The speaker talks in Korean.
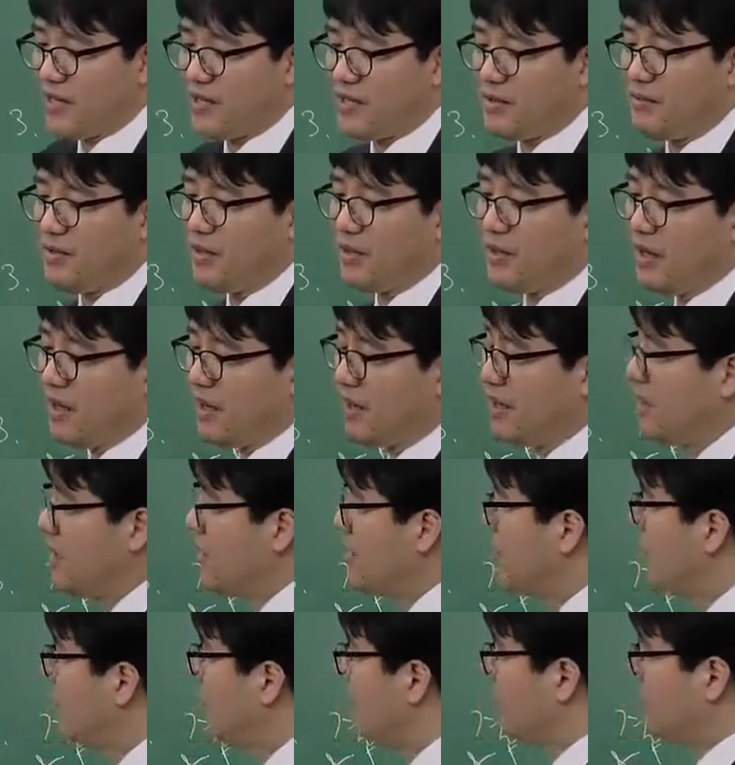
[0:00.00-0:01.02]
않습니까?
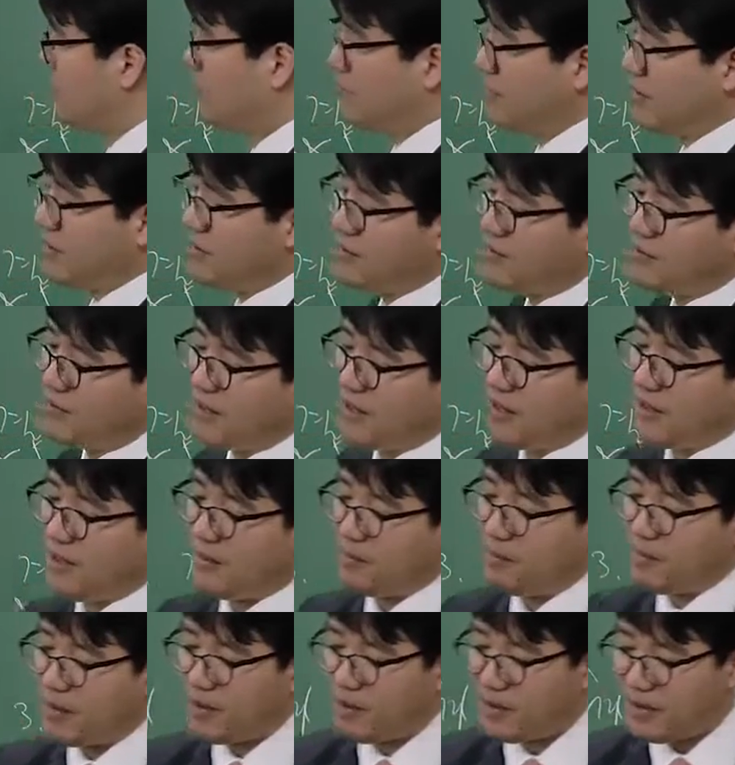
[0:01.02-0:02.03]
물었는데
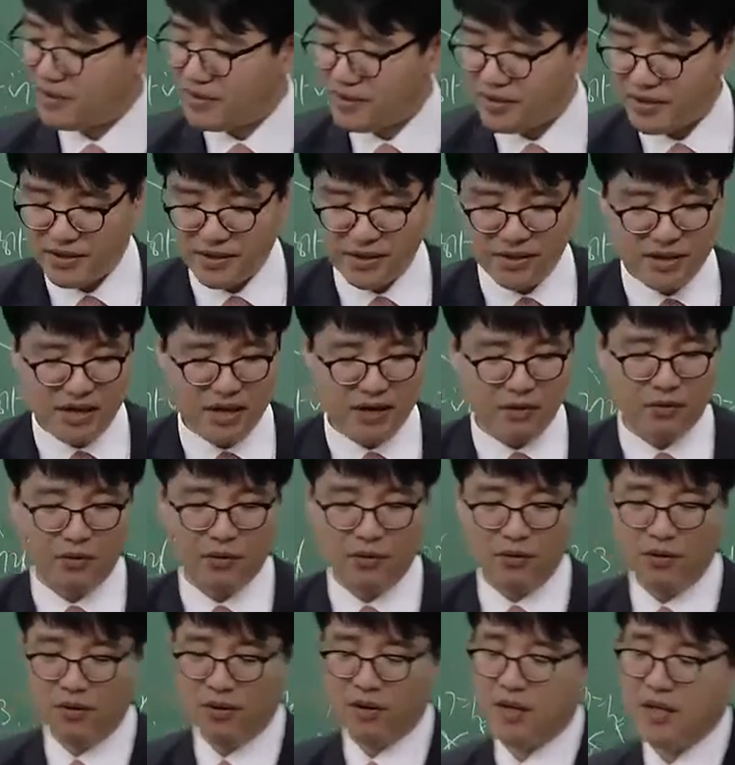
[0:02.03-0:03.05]
평가 처리를
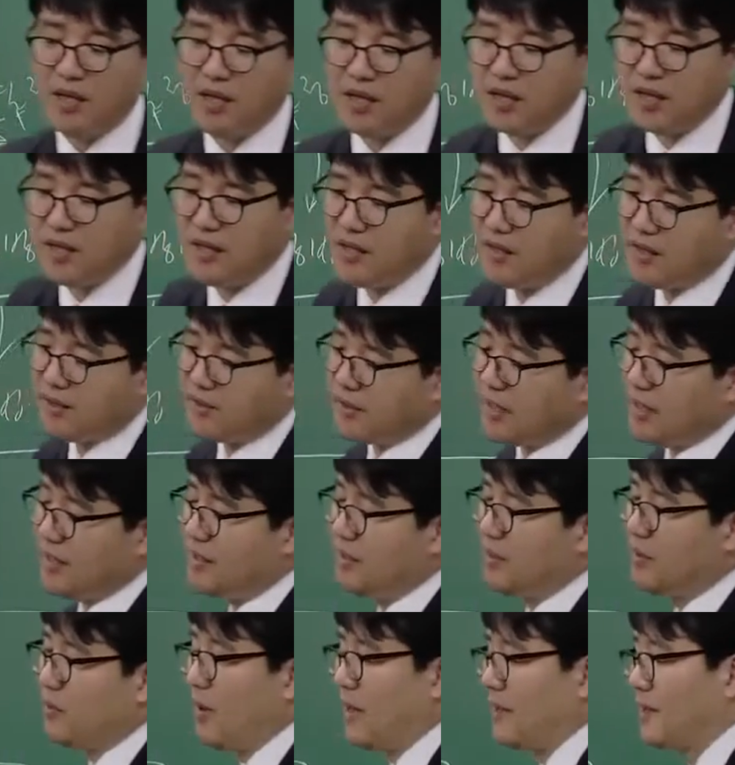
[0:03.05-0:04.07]
하고
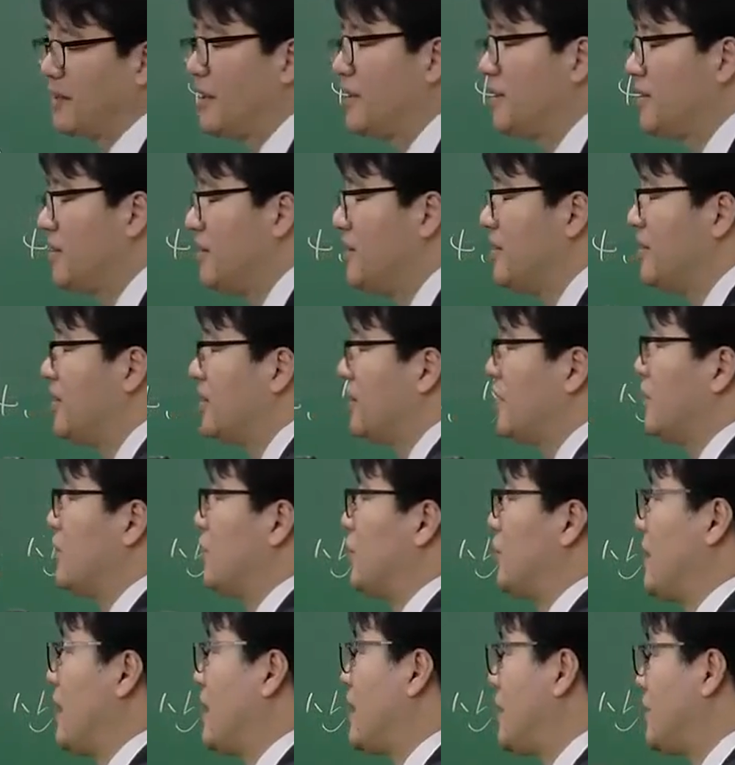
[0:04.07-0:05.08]
사실 과세 결정을
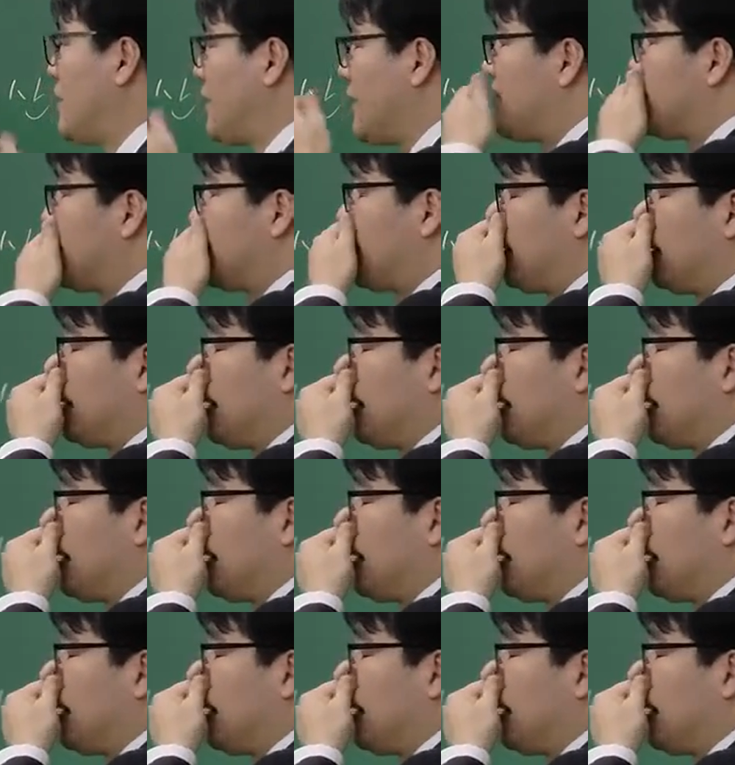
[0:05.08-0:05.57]
논하라고 했을